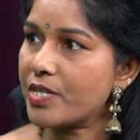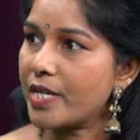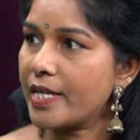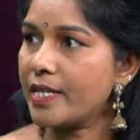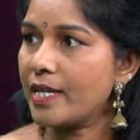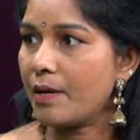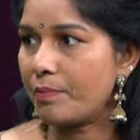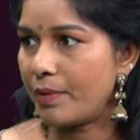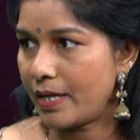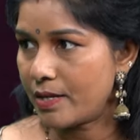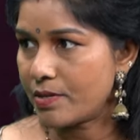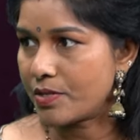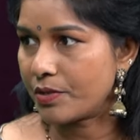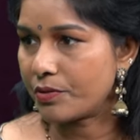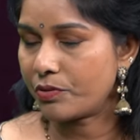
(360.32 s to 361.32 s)
चाहिए आप ले
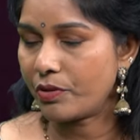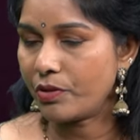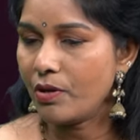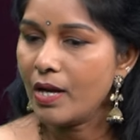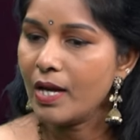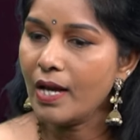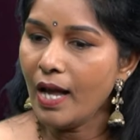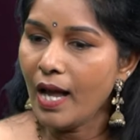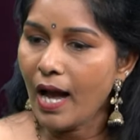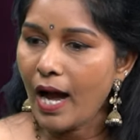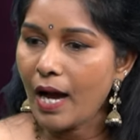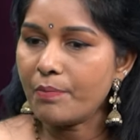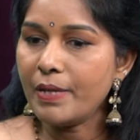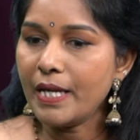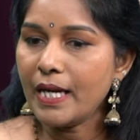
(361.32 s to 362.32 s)
सकते हो
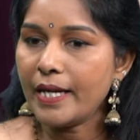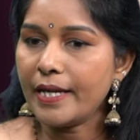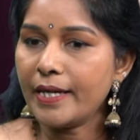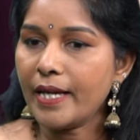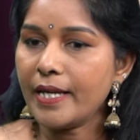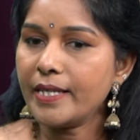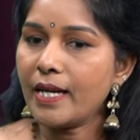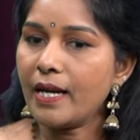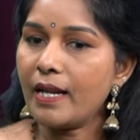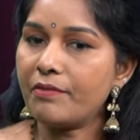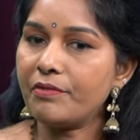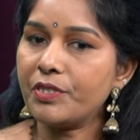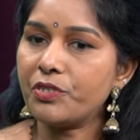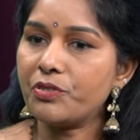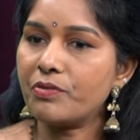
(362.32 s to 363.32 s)
अभी लेना है या
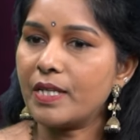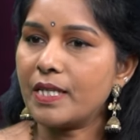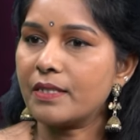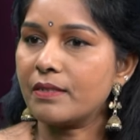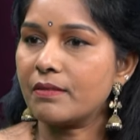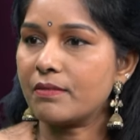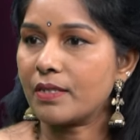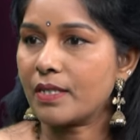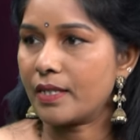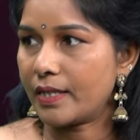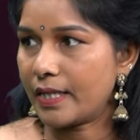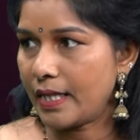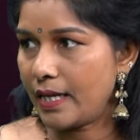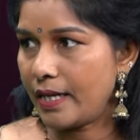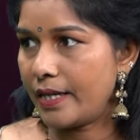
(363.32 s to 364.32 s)
एलेवेंथ ट्वेल्थ
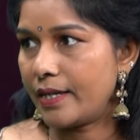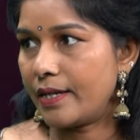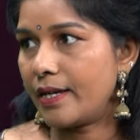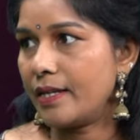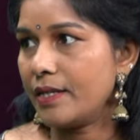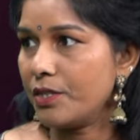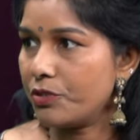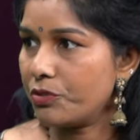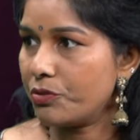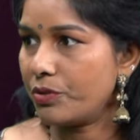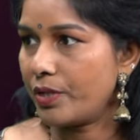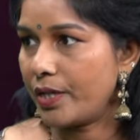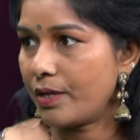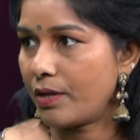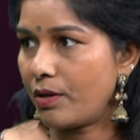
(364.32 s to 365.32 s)
करके लेना है तो
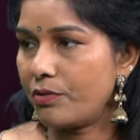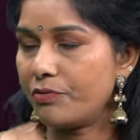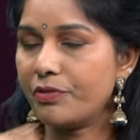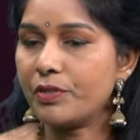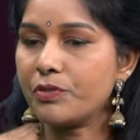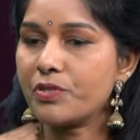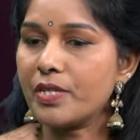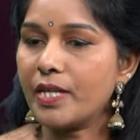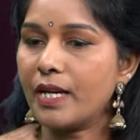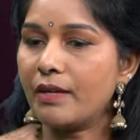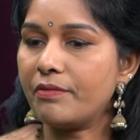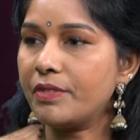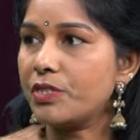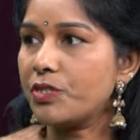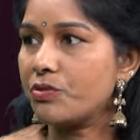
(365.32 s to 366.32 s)
देख लो फिर उसने
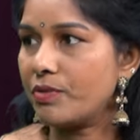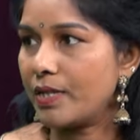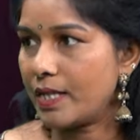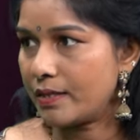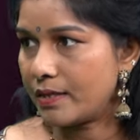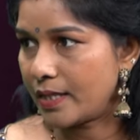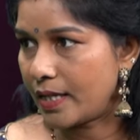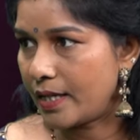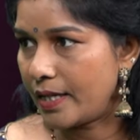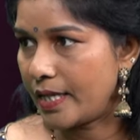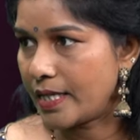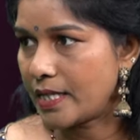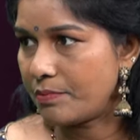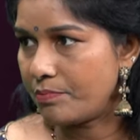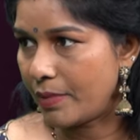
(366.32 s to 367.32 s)
एलेवेंथ ट्वेल्थ करने
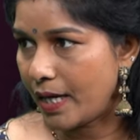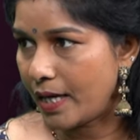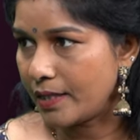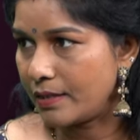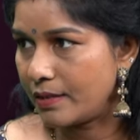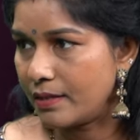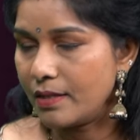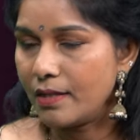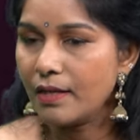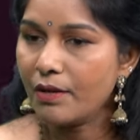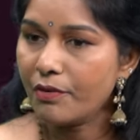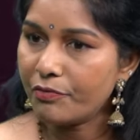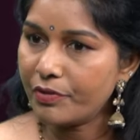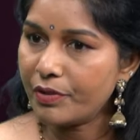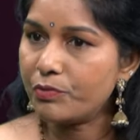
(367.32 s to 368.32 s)
के बाद
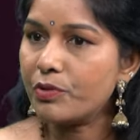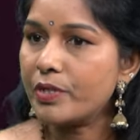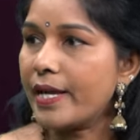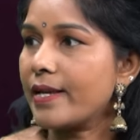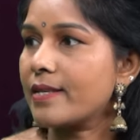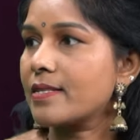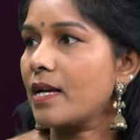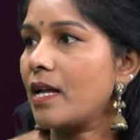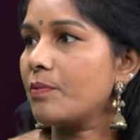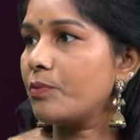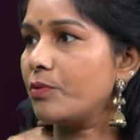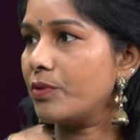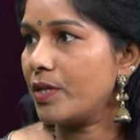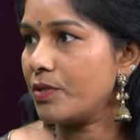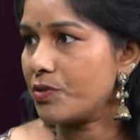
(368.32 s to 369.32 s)
फिर वो एक साल
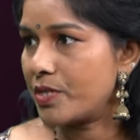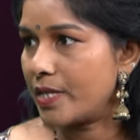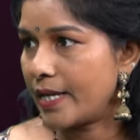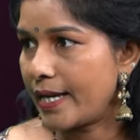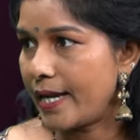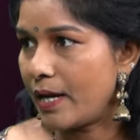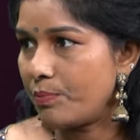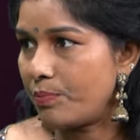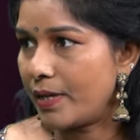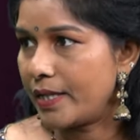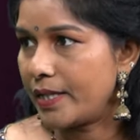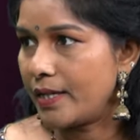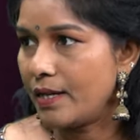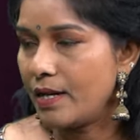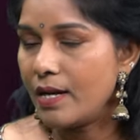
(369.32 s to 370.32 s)
पूरा उसने गैप
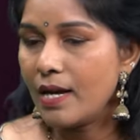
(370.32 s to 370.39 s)
लिया